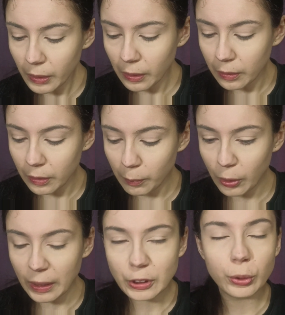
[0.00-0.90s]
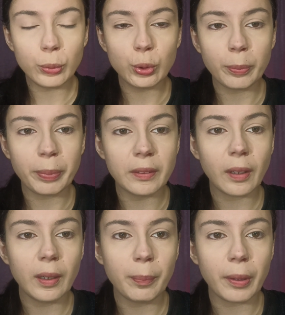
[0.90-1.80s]
Nel mio caso uso
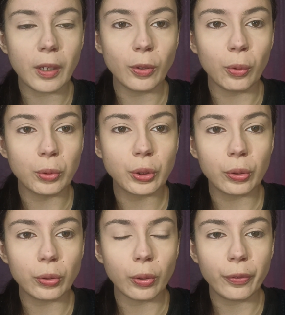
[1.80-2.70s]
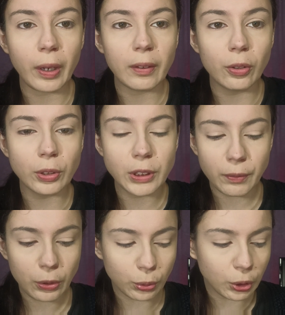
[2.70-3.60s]
Painterly perché io ho un sottotono freddo. Se
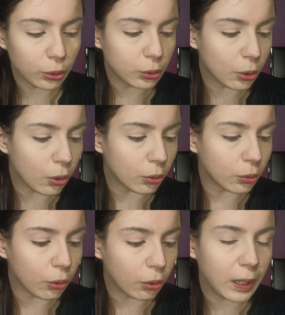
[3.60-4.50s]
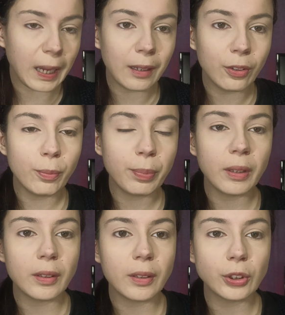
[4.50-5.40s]
avete un sottotono caldo
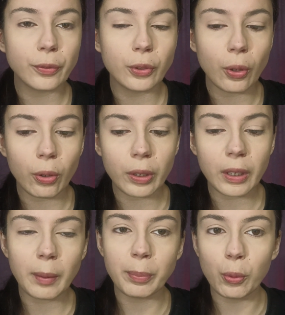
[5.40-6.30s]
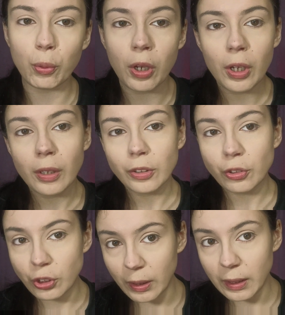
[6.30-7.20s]
prendete Soft Ochre che è più
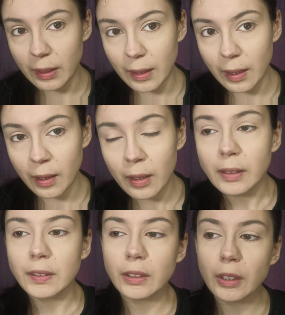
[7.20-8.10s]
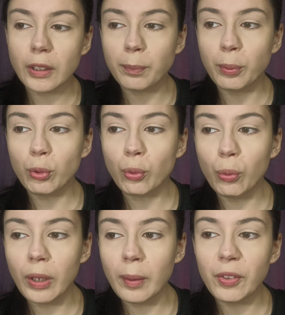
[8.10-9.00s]
giallina. Se siete più
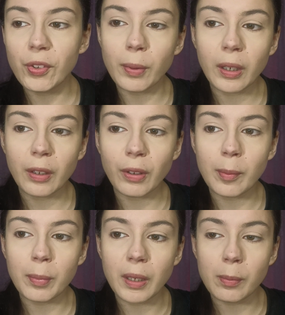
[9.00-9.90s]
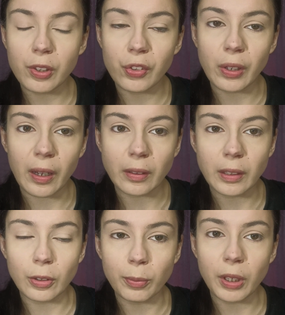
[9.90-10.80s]
scure mi sembra che vada bene Berstadi.
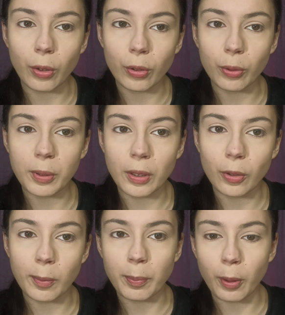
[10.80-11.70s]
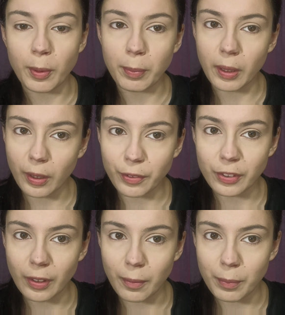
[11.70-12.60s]
Non mi ricordo bene il nome però mi pare che
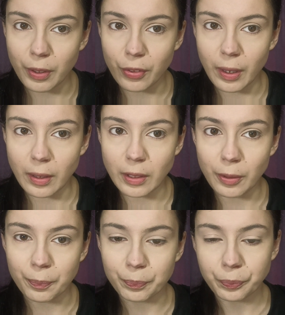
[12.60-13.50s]
sia Berstadi